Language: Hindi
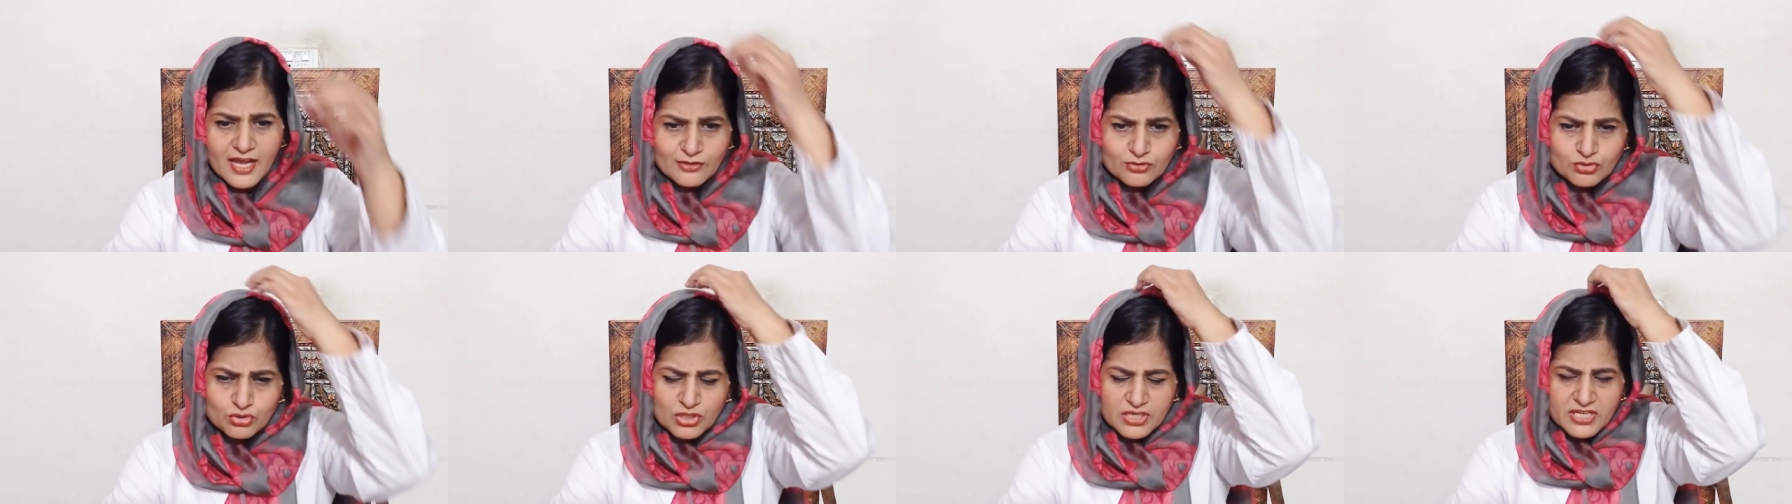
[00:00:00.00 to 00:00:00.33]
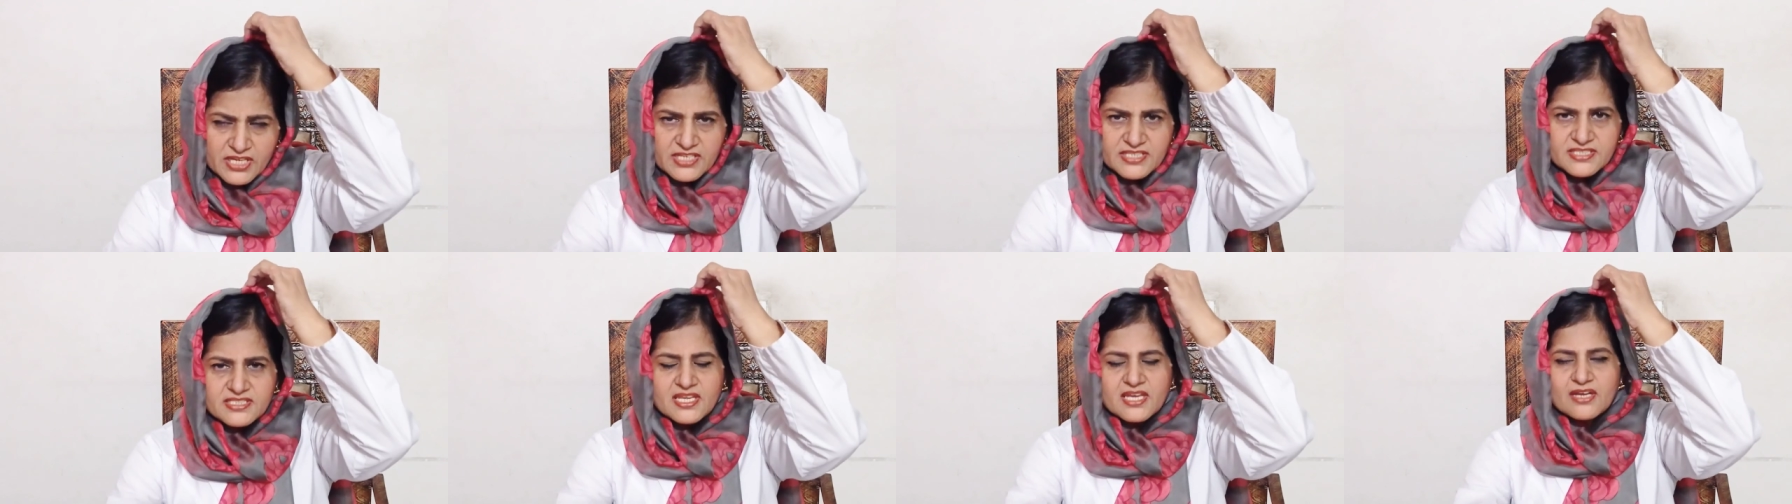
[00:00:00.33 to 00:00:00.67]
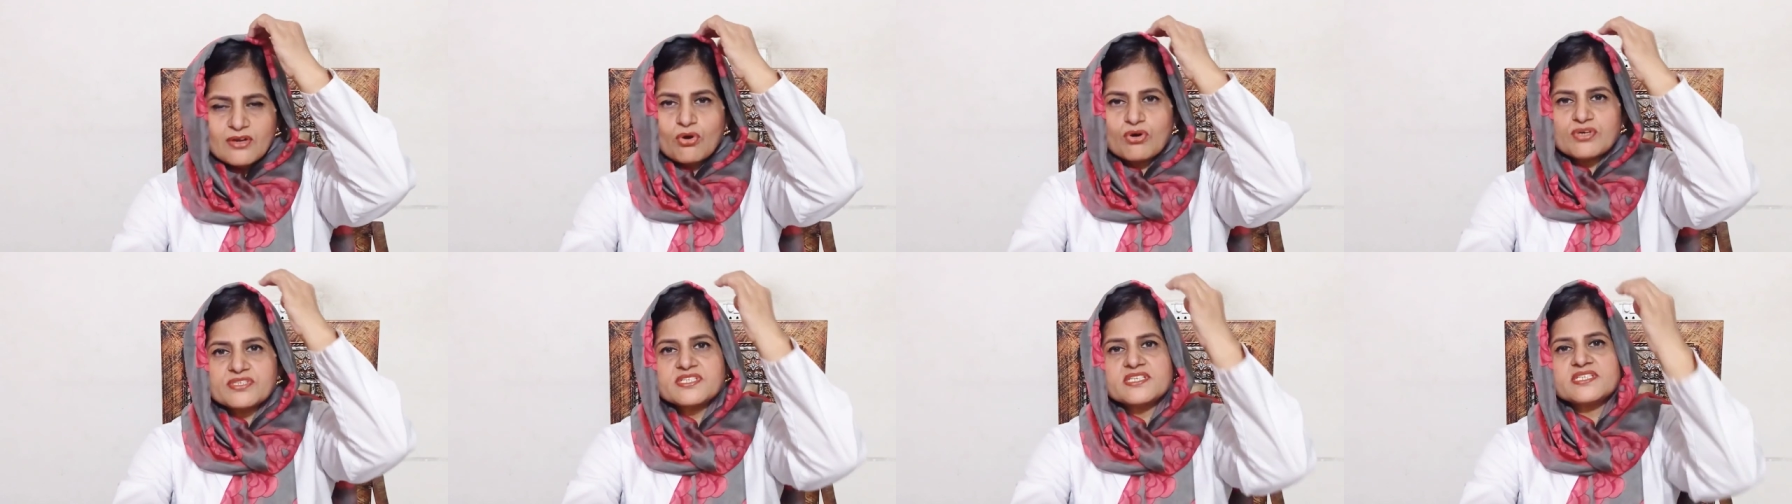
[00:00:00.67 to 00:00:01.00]
एक्चुअली इसकी
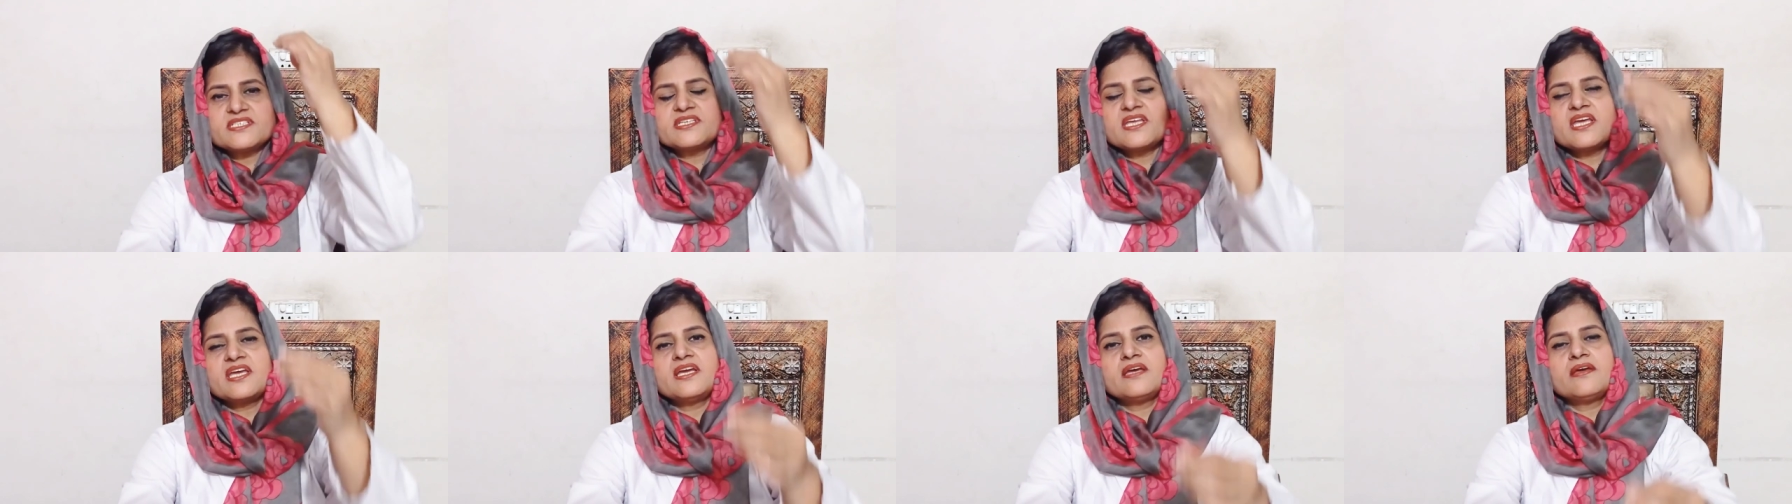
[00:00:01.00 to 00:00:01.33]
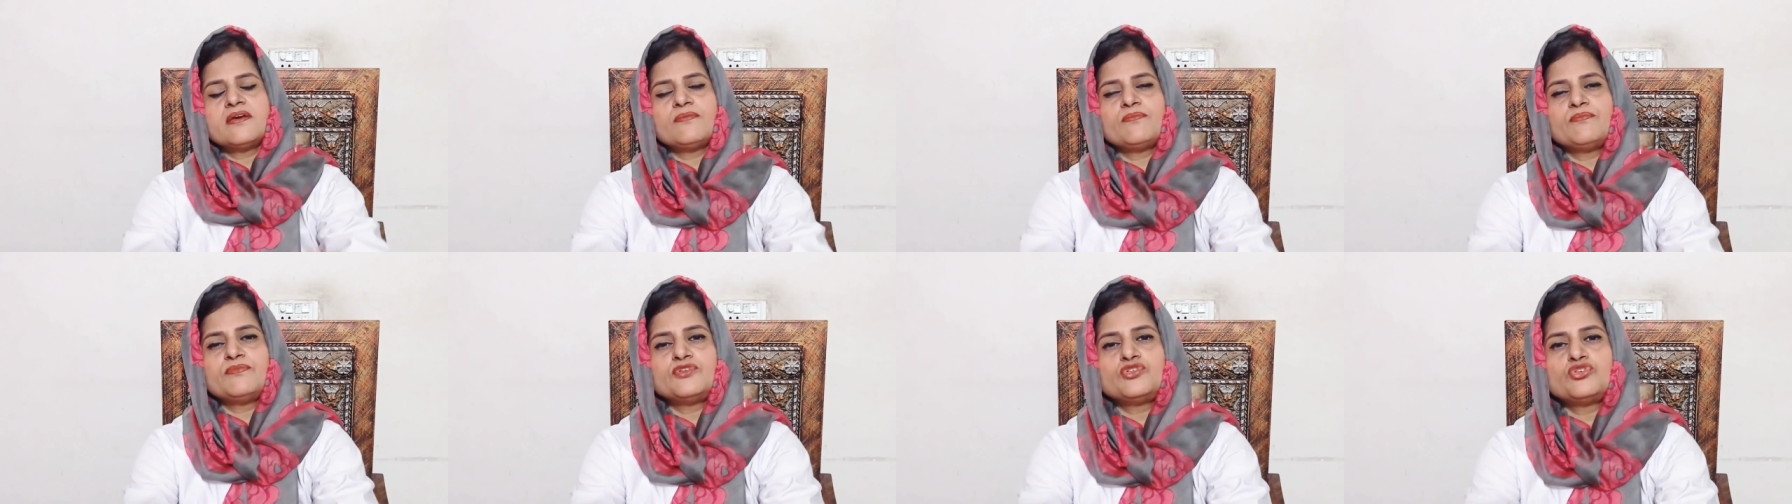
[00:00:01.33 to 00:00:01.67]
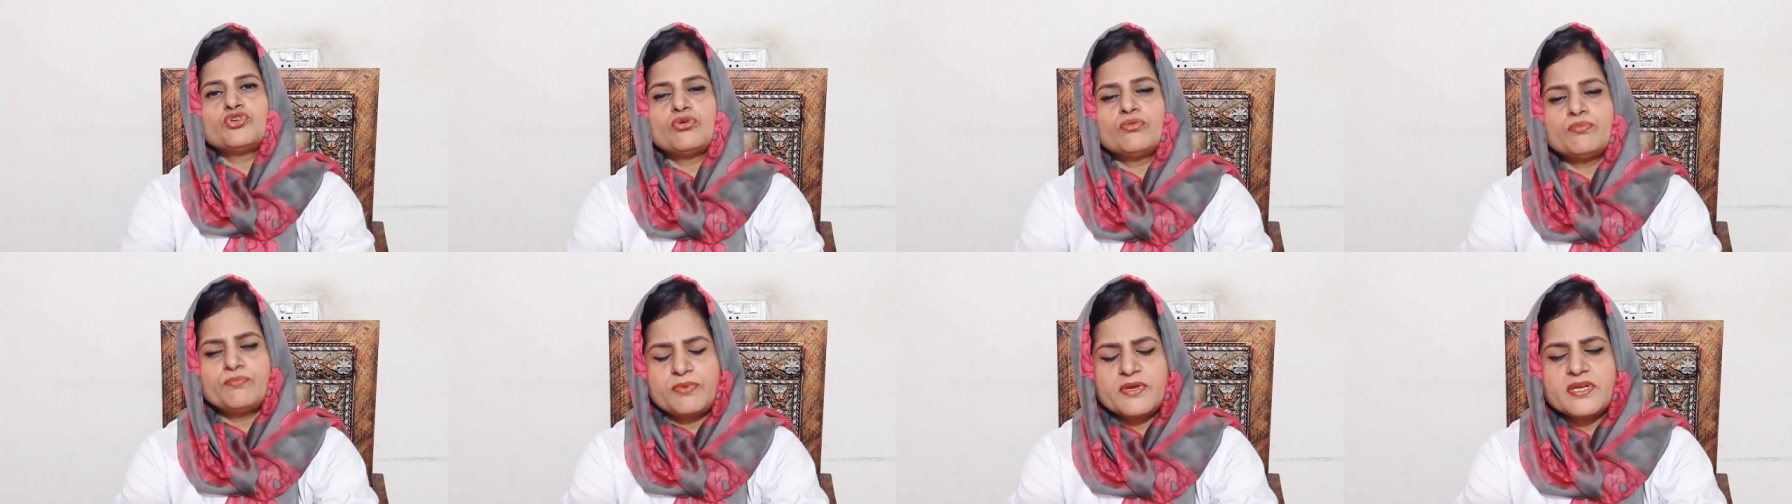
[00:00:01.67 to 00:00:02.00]
कॉजेज़ के
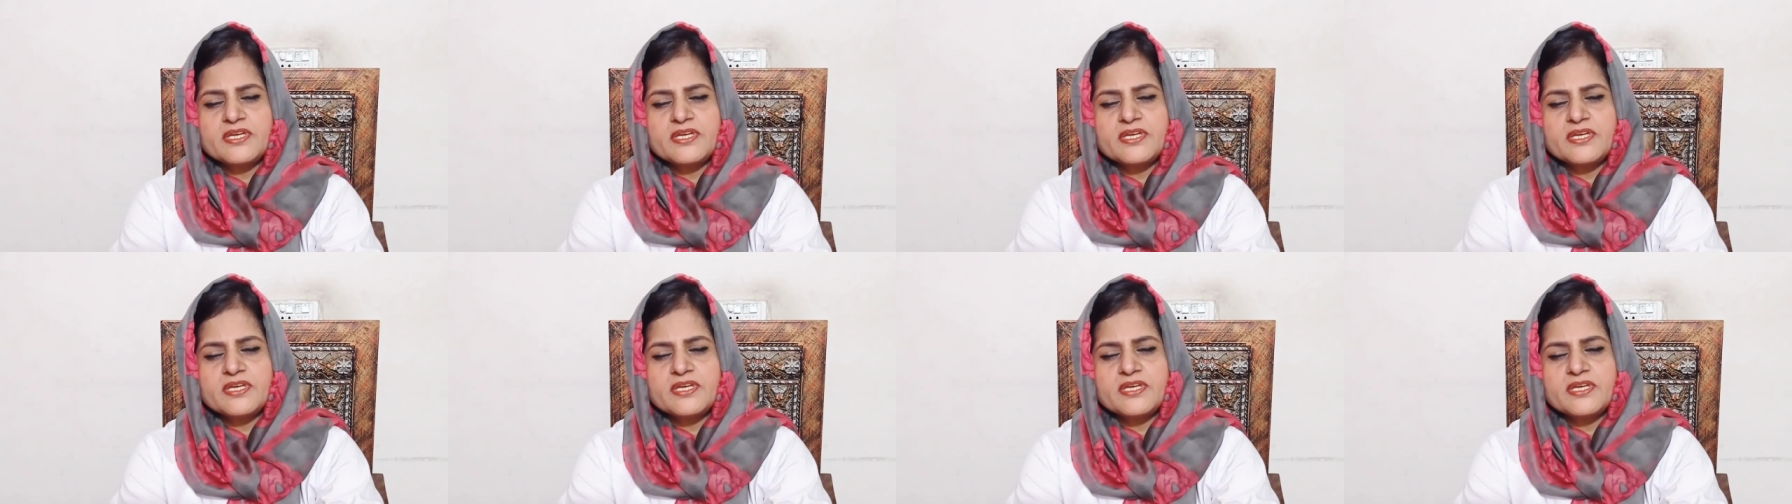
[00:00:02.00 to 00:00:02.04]
जो